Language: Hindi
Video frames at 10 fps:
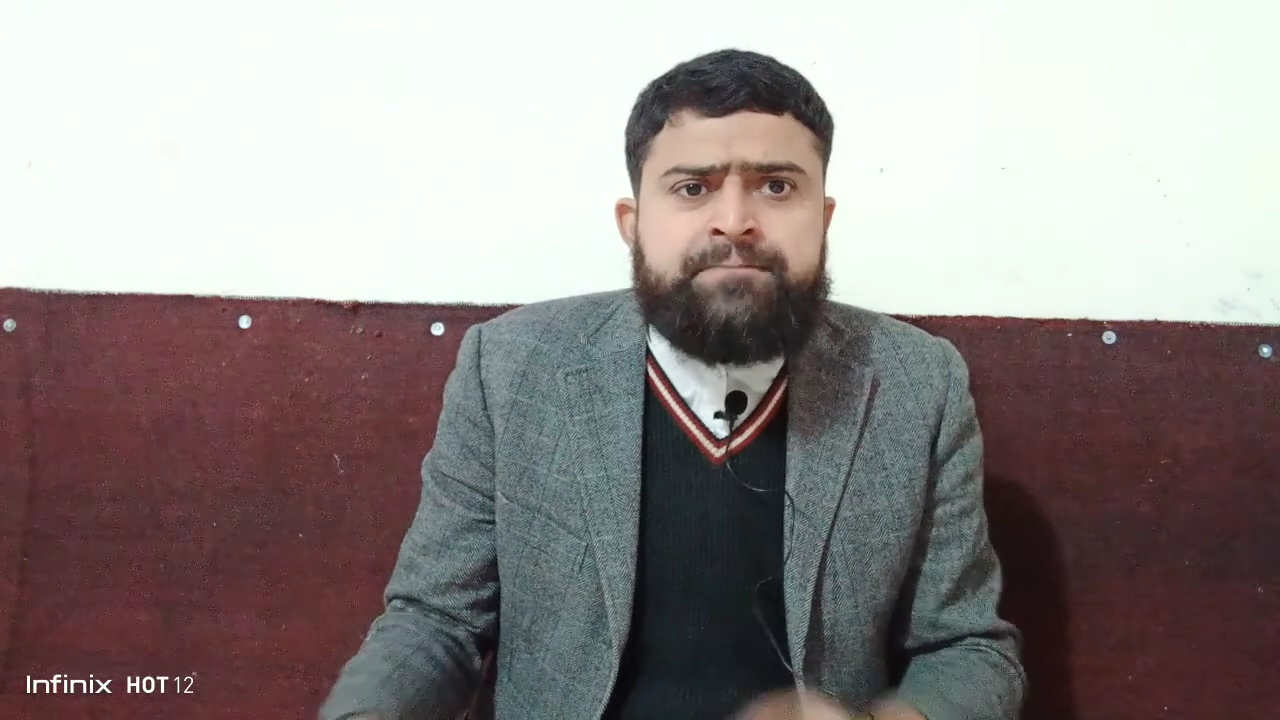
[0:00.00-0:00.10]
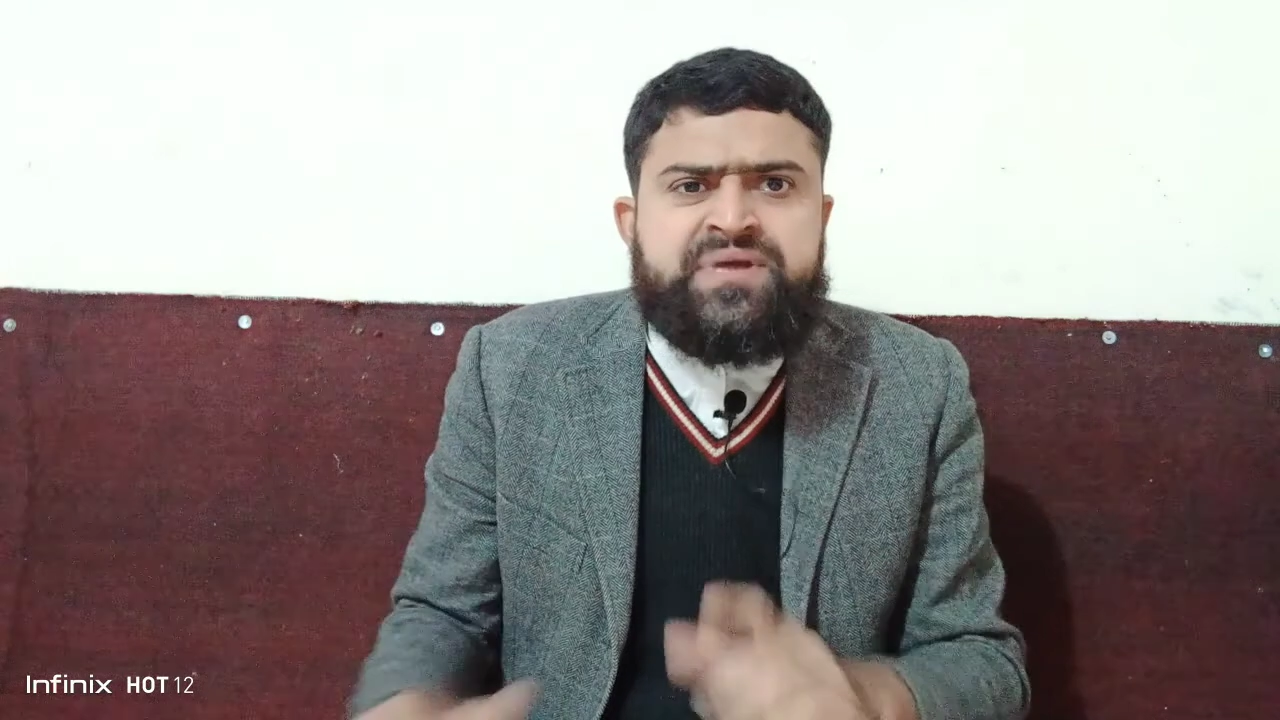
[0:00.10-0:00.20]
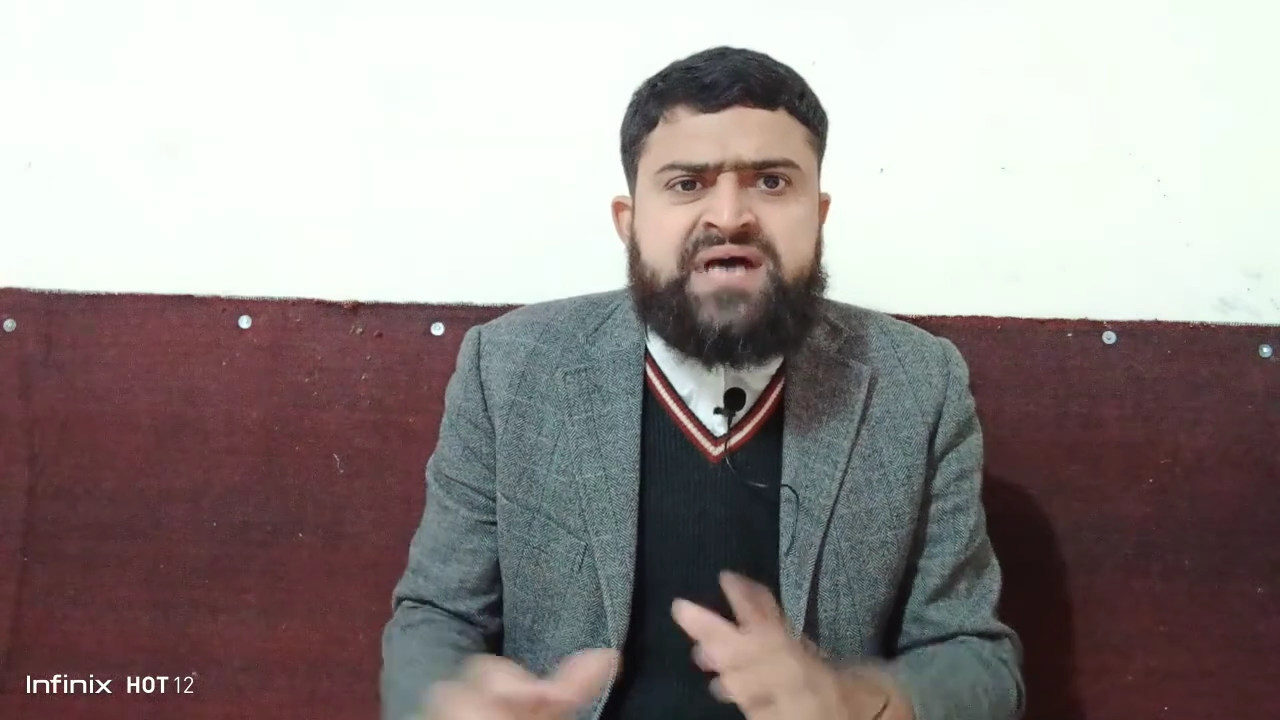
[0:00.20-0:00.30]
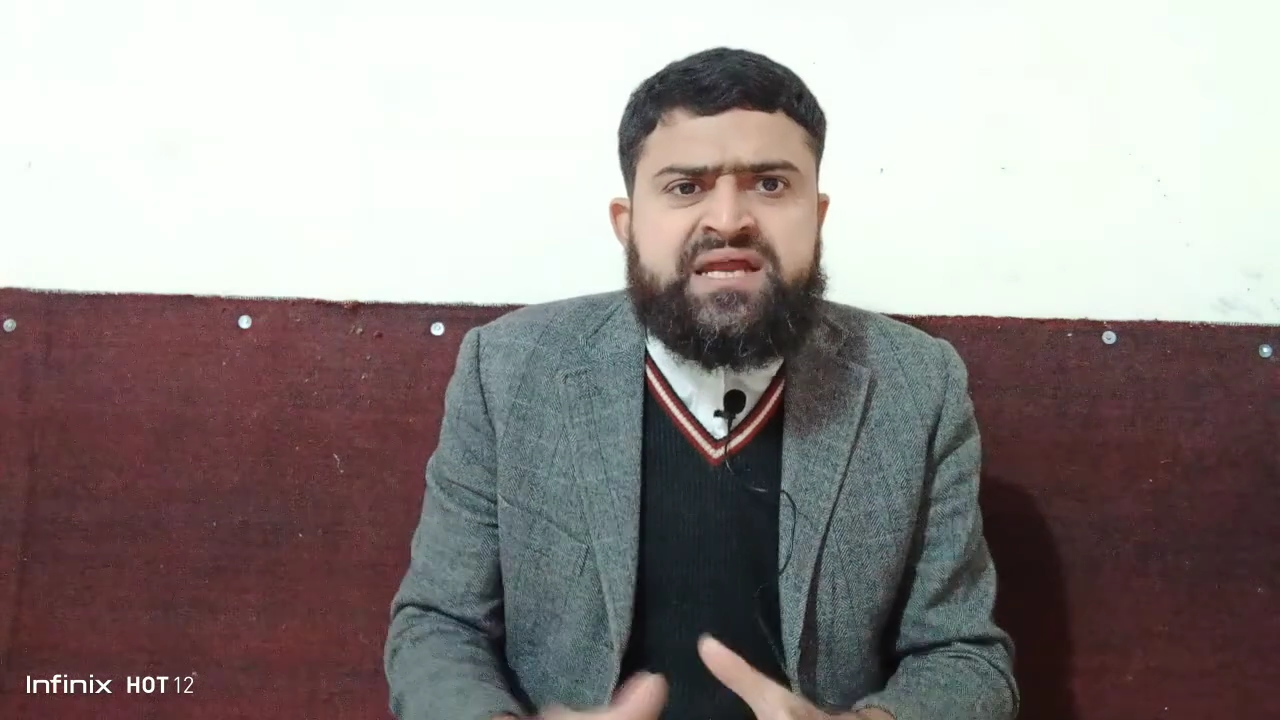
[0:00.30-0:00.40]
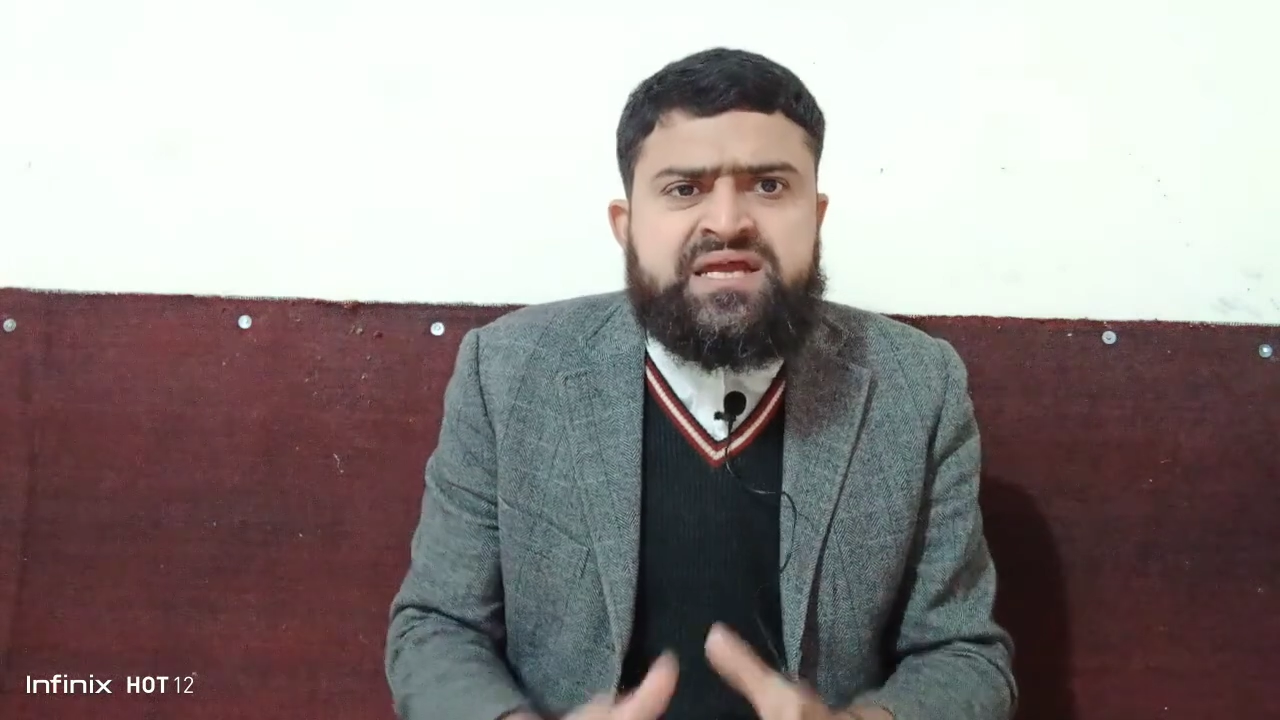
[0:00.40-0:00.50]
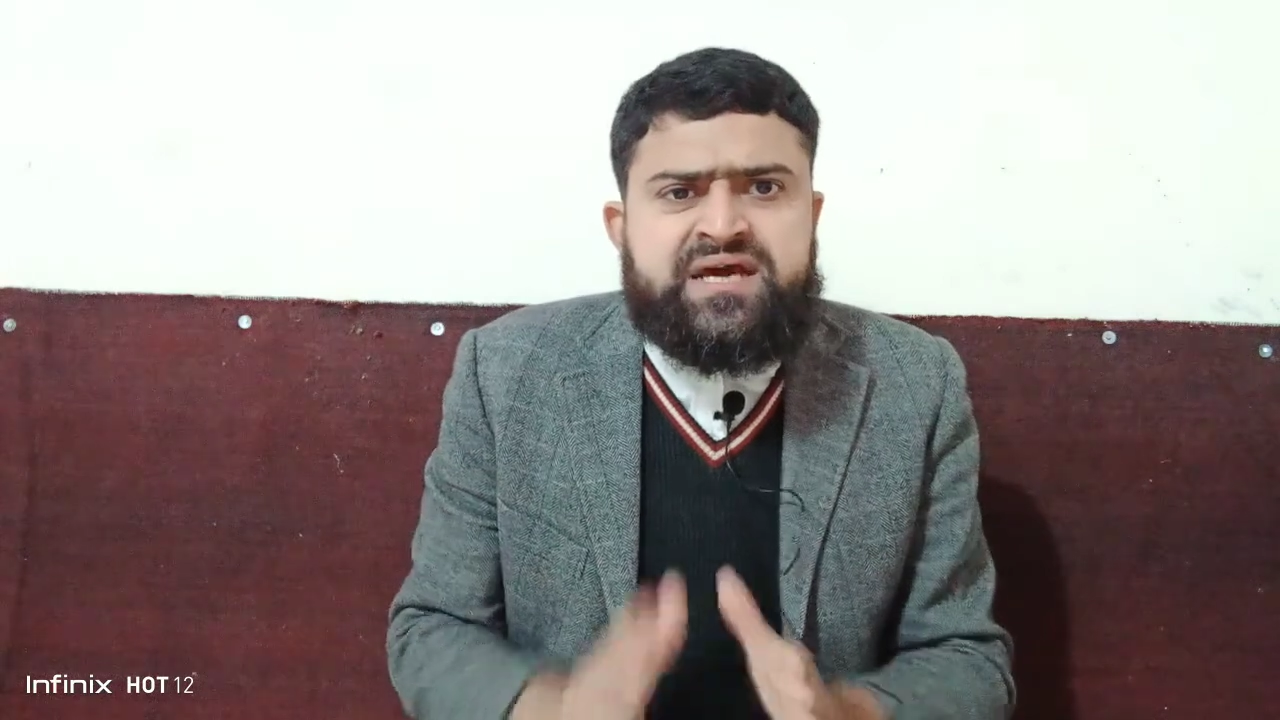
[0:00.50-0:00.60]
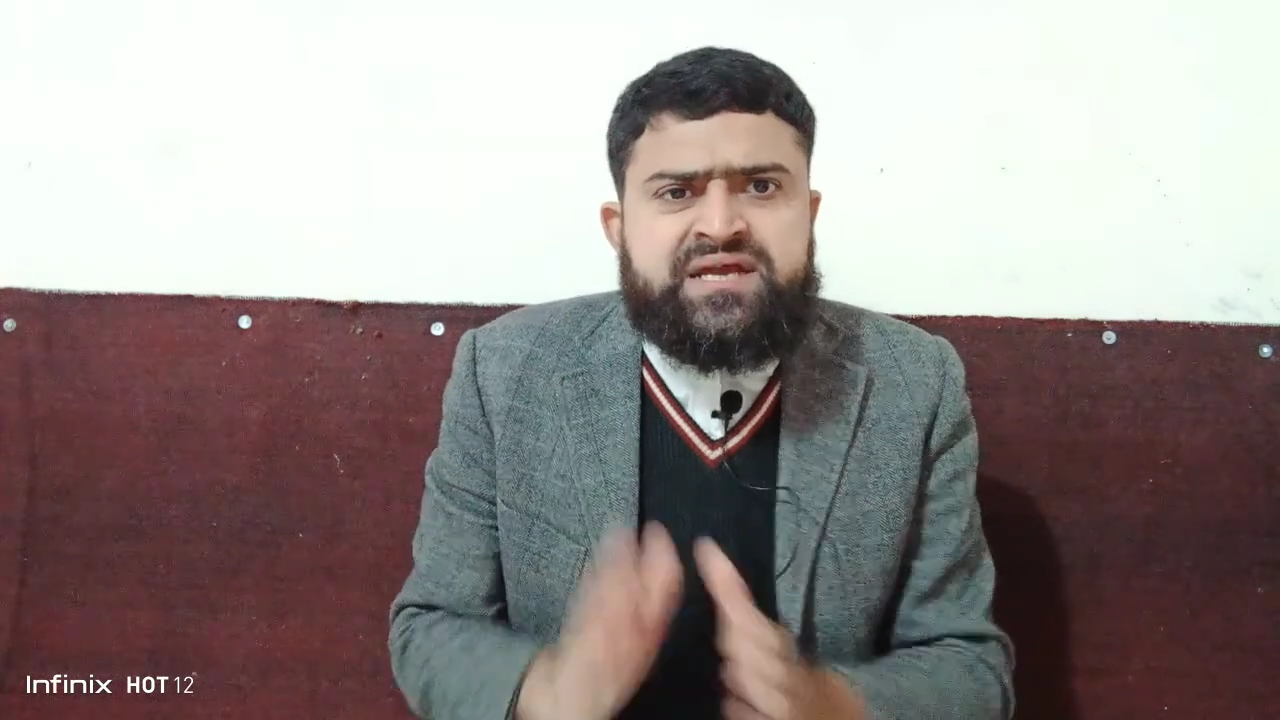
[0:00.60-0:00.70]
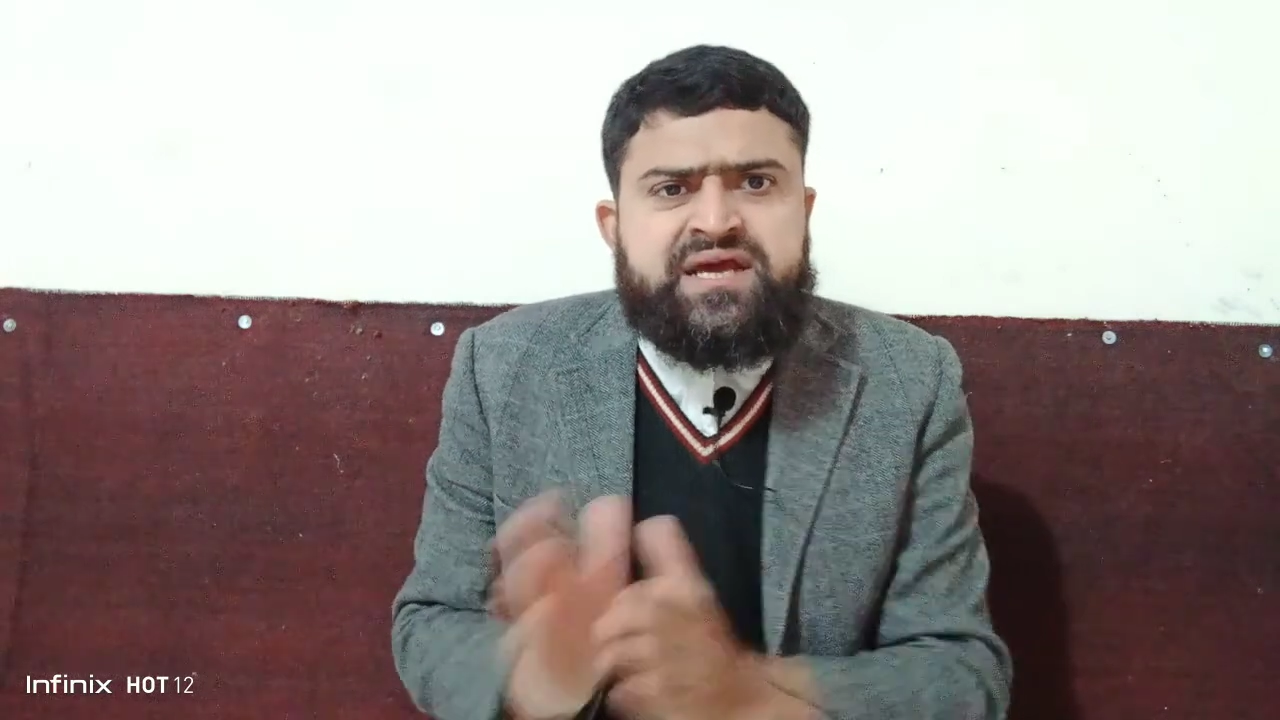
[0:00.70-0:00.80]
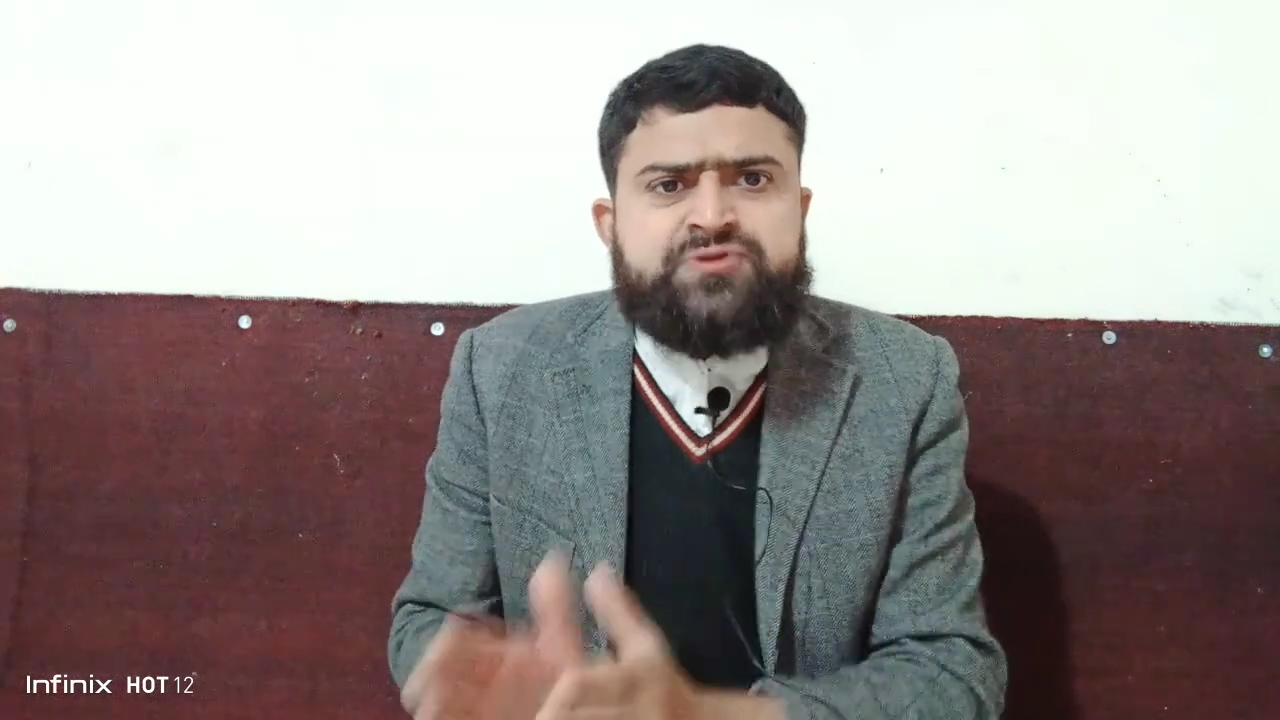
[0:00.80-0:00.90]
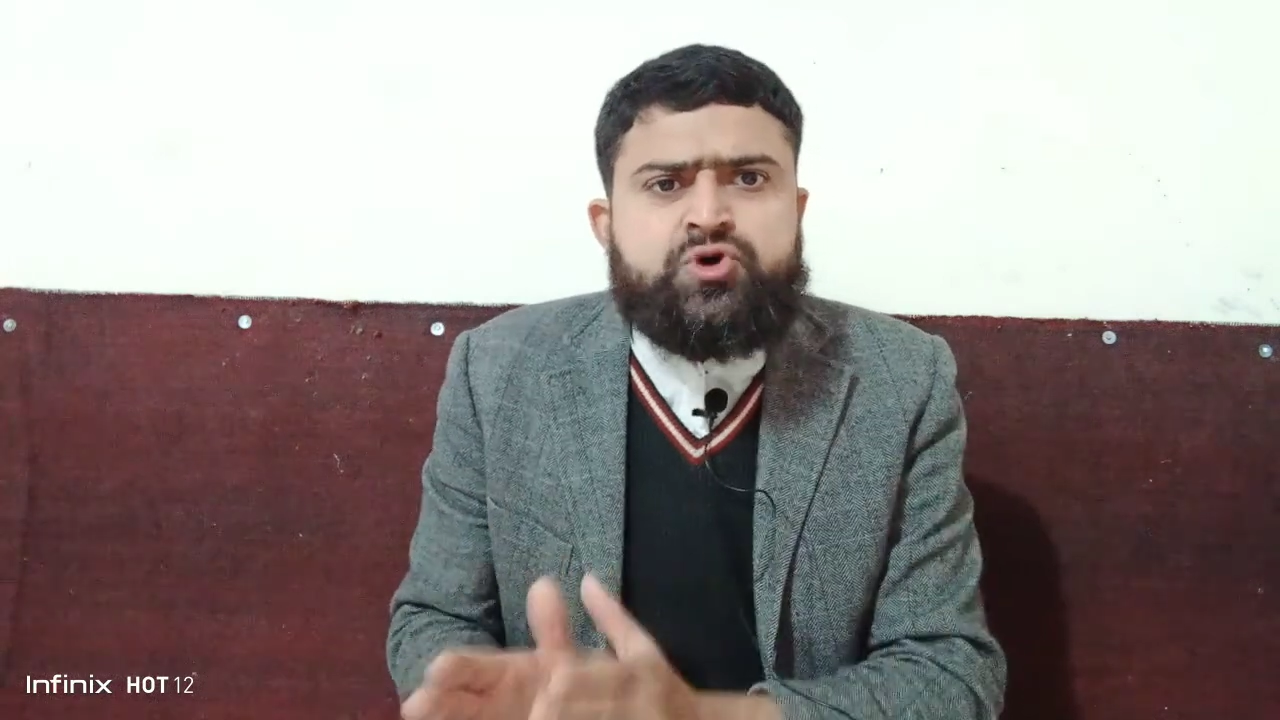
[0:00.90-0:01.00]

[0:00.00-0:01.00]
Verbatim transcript: बेदारी का नया